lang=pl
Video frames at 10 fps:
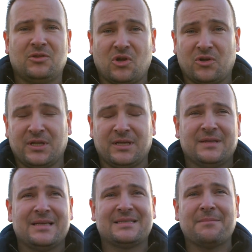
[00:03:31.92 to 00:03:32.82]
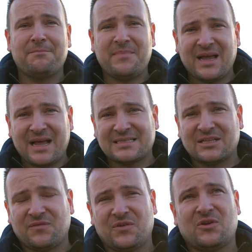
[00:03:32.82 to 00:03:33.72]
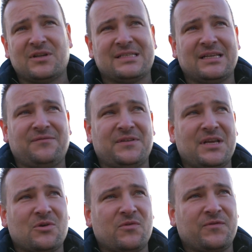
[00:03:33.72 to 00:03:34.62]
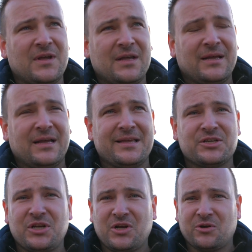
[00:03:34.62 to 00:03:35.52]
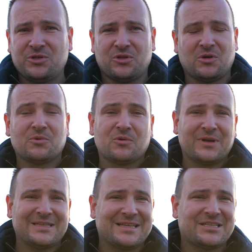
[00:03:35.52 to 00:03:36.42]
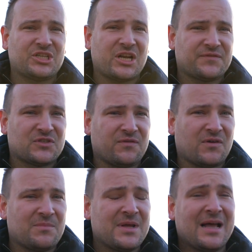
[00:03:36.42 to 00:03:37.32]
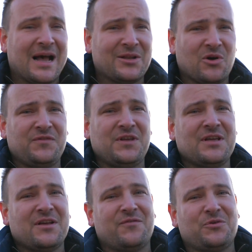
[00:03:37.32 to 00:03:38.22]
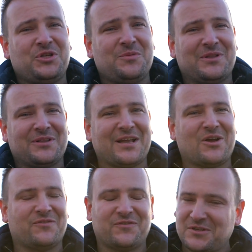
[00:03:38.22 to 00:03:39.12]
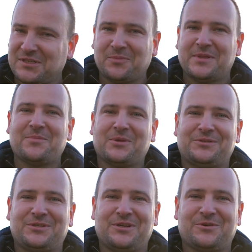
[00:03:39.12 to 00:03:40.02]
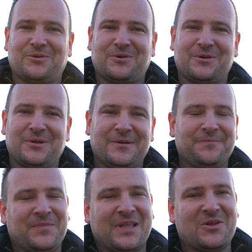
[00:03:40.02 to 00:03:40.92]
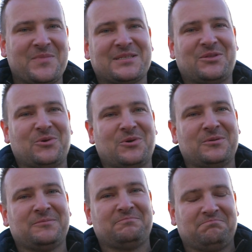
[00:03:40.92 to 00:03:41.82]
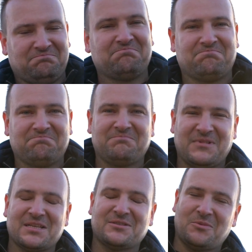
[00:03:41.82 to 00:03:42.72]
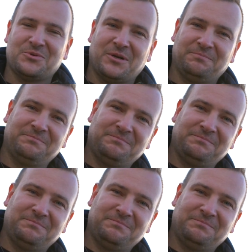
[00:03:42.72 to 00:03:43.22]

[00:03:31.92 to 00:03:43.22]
tony. Jestem mega zadowolony z tych wyników. E, jeżeli chodzi o tą kukurydzę z czerwcową, nowi wrócimy do tego w osobnym odcinku. Natomiast tu jest dobrze.